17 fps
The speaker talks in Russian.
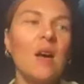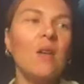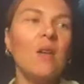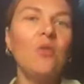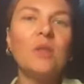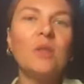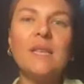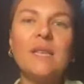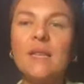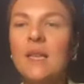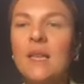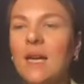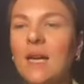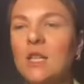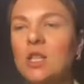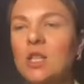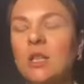Вот,
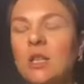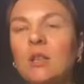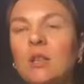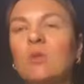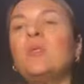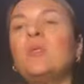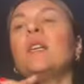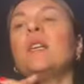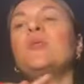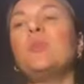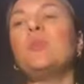дальше у нас